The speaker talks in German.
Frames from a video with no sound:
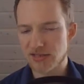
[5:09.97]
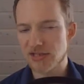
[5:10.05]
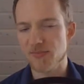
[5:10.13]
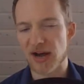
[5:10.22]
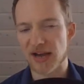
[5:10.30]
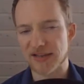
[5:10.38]
Die
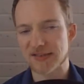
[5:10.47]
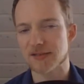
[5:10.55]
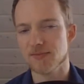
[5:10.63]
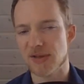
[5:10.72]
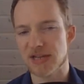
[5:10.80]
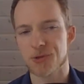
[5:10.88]

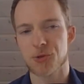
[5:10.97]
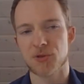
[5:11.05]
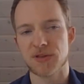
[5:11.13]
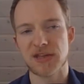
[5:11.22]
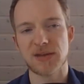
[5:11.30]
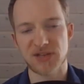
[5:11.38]
meisten
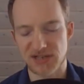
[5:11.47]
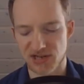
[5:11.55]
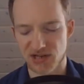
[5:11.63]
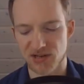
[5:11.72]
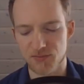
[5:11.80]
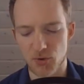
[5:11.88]
Menschen nehmen
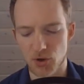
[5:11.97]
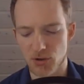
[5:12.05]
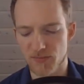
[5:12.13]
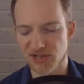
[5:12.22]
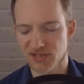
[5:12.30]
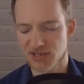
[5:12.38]
ihren Müll
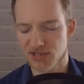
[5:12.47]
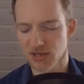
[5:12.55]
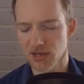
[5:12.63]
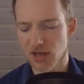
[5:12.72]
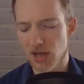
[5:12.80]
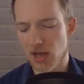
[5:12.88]
mit.
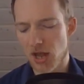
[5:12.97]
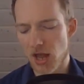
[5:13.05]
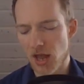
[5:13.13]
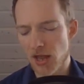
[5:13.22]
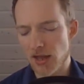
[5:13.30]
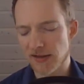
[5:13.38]

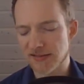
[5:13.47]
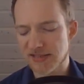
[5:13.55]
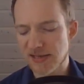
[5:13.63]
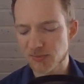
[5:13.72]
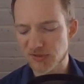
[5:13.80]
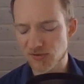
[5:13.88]
Es
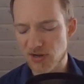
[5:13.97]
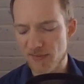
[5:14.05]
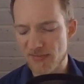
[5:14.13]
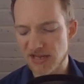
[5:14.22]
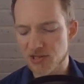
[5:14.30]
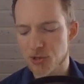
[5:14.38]
gibt sogar
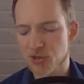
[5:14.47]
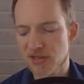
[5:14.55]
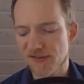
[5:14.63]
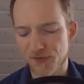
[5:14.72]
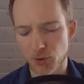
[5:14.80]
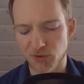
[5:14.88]
Menschen,
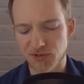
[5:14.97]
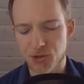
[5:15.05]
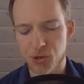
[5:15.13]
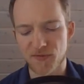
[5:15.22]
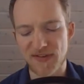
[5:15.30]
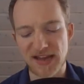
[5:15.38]
die für uns
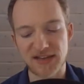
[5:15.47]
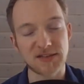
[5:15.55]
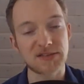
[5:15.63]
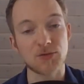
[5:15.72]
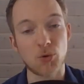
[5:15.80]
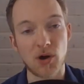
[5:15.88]
Schwäne
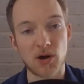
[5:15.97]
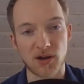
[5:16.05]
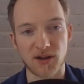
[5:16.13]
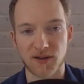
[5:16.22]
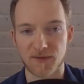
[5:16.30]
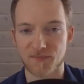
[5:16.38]

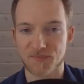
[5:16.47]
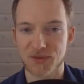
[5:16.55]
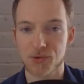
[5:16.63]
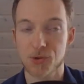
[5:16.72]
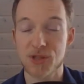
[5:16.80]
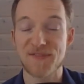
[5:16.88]
sorgen.
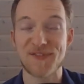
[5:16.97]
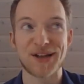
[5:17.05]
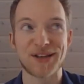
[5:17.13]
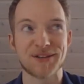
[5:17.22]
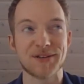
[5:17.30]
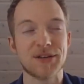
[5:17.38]

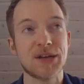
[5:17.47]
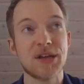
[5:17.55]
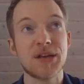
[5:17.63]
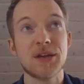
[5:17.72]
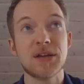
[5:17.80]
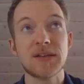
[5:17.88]
Stefan,
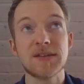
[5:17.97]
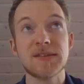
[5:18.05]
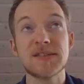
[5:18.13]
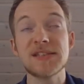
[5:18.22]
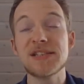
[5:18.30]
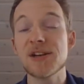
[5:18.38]

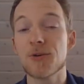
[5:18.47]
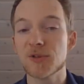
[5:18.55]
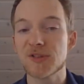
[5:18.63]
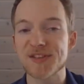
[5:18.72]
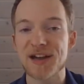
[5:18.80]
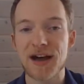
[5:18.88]
sieh dir
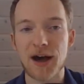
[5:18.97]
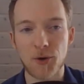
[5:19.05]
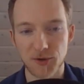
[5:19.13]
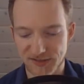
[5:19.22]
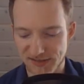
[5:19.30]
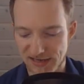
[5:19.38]
unser
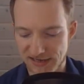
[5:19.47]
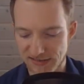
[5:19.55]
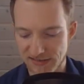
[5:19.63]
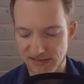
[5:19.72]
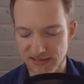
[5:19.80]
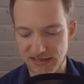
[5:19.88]
Haus
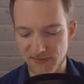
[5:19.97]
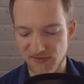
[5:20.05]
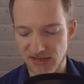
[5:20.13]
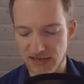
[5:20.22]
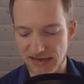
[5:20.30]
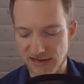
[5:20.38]
an, in dem
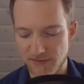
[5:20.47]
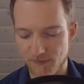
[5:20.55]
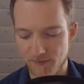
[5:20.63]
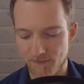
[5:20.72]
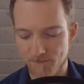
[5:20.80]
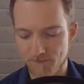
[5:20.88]
wir
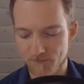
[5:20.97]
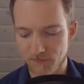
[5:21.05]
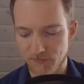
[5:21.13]
leben.